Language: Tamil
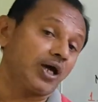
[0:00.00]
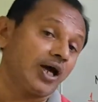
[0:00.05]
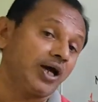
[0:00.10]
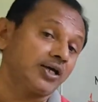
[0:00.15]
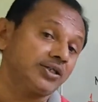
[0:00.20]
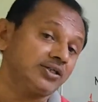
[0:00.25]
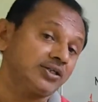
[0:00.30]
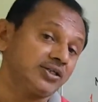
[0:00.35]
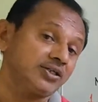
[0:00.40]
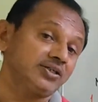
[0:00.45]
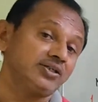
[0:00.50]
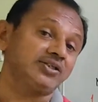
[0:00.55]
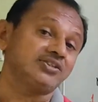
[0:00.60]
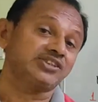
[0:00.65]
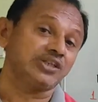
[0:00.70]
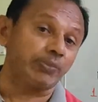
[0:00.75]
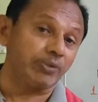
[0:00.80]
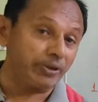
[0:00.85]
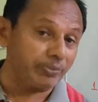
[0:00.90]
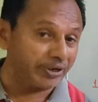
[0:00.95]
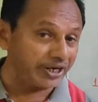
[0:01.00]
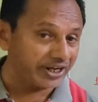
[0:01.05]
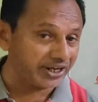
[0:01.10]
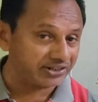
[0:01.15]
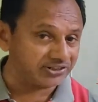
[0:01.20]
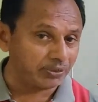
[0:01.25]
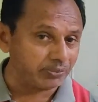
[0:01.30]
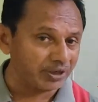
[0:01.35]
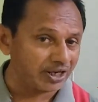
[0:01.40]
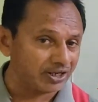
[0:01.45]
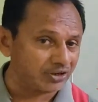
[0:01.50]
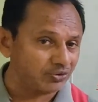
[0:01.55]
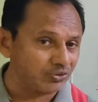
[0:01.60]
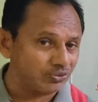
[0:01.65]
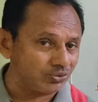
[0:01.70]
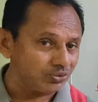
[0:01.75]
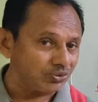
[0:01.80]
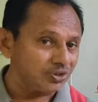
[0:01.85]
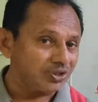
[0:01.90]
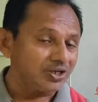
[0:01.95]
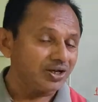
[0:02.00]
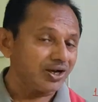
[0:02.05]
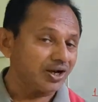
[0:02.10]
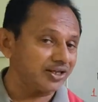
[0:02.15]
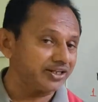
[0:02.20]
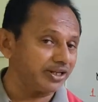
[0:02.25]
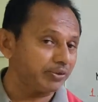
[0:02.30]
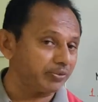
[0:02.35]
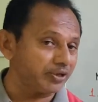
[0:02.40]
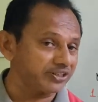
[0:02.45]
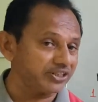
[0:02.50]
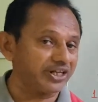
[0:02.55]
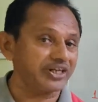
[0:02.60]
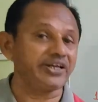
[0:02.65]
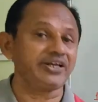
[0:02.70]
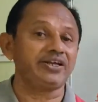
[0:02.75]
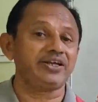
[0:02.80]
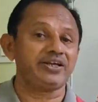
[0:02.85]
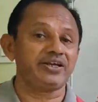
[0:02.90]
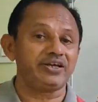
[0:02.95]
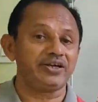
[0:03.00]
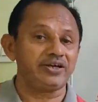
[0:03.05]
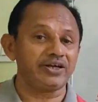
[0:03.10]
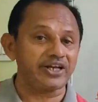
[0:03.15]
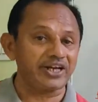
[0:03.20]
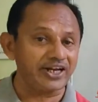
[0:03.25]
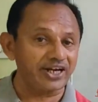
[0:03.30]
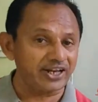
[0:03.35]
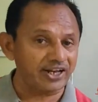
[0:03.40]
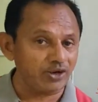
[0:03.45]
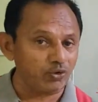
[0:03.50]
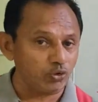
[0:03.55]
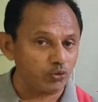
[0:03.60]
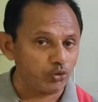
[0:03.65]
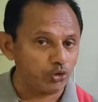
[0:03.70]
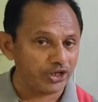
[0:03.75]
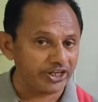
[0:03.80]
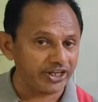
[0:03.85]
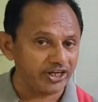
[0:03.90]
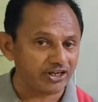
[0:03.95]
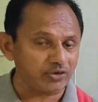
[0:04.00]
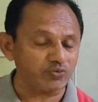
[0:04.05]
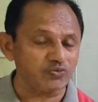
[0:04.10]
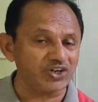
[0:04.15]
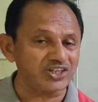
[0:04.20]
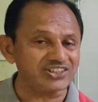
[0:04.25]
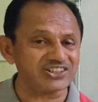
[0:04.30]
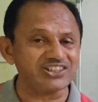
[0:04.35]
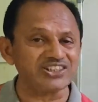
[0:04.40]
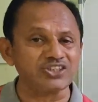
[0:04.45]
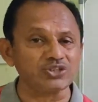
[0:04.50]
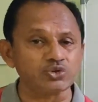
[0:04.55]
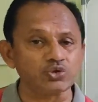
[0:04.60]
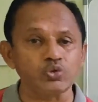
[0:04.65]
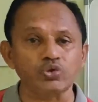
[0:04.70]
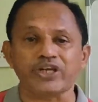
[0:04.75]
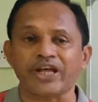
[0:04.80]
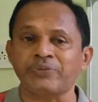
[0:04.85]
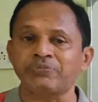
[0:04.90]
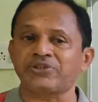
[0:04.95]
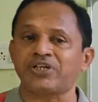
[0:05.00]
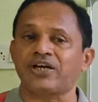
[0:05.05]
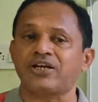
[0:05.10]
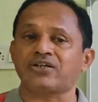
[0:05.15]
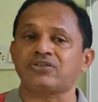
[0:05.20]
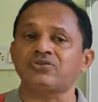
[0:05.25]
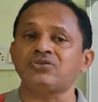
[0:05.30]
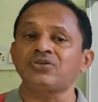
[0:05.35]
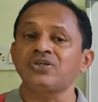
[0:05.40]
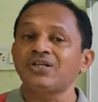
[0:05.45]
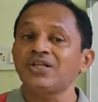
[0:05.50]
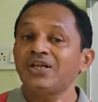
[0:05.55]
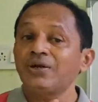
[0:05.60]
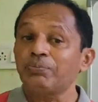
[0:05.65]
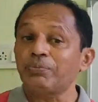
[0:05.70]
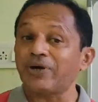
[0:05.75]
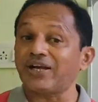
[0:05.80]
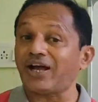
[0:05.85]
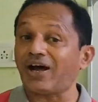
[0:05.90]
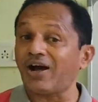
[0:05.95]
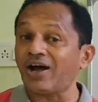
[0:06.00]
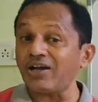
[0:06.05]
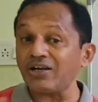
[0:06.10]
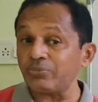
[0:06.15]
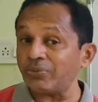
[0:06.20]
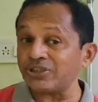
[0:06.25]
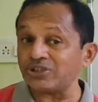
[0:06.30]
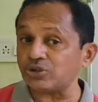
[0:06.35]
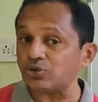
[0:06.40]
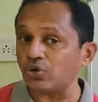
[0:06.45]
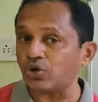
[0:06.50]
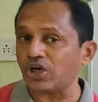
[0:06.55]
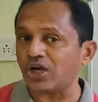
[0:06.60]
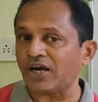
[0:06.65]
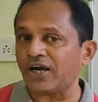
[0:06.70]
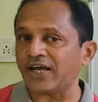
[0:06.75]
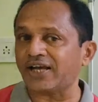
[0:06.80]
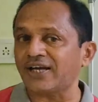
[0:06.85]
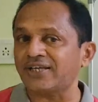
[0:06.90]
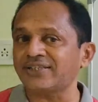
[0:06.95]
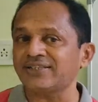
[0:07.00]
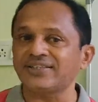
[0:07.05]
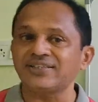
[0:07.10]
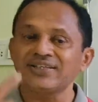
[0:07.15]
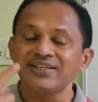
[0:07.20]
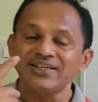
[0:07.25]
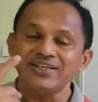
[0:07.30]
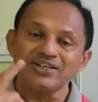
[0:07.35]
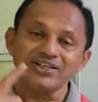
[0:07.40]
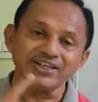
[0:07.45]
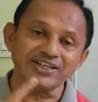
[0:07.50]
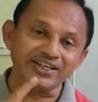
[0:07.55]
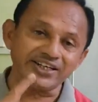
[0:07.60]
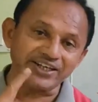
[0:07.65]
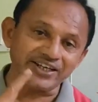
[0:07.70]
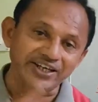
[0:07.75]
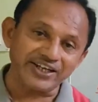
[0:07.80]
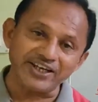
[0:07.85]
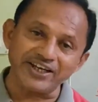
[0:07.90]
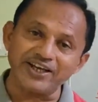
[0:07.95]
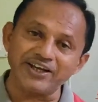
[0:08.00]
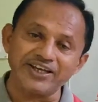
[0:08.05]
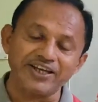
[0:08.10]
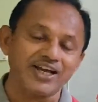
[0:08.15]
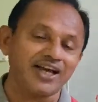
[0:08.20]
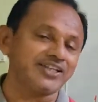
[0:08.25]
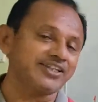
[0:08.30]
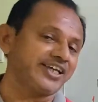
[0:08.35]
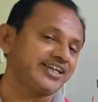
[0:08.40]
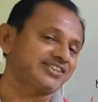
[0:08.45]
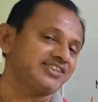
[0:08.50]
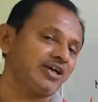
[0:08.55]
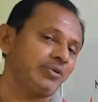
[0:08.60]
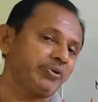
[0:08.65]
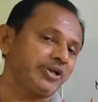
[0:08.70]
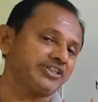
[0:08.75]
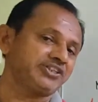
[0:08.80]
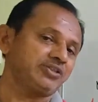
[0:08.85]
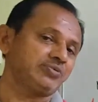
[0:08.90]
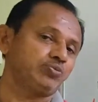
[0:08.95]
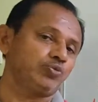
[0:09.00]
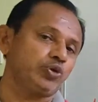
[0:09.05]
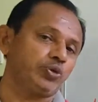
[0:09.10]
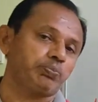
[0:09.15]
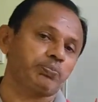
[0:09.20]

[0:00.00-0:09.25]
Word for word: அது சப்ளிமெண்ட்ரி எக்ஸாம் நடக்கும் அதே மாதிரி ரெகுலராக ஒவ்வொரு இயர் வருஷத்துக்கு டூ டைம்ஸ் நடக்கும் பட் ஆறு மாதத்துக்கு ஒருக்கா நடக்காது அந்த எக்ஸாமினேஷன்